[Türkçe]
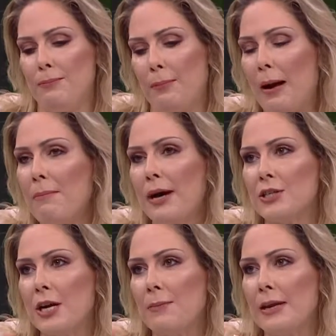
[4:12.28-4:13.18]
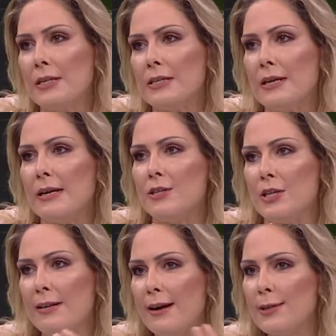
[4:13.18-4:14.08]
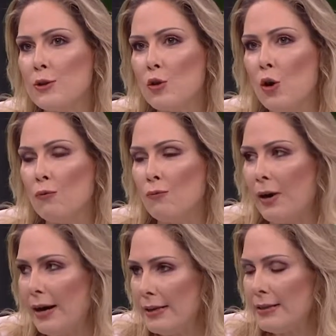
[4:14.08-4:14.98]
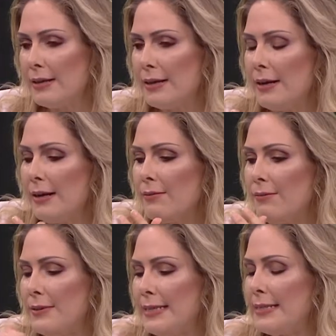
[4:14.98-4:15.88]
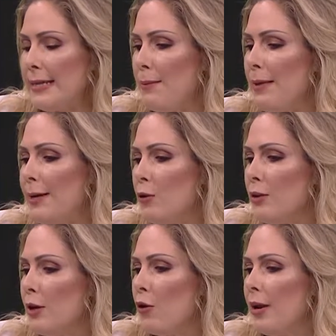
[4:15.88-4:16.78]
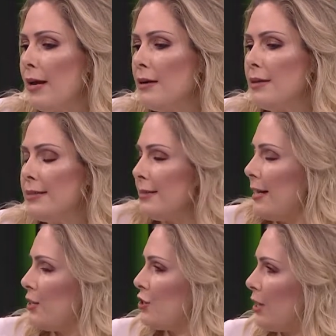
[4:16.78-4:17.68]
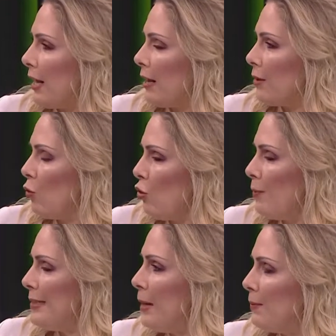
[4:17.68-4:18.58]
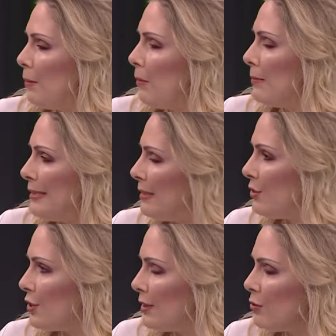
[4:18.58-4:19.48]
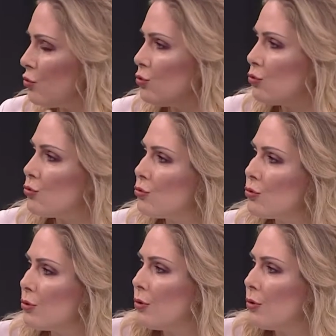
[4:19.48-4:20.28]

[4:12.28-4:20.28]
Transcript: Bambaşka bir jenerasyon var sistemlerde ona göre hızla değişecek. Doğru bir saptama mı sizce? Ne düşünüyorsunuz?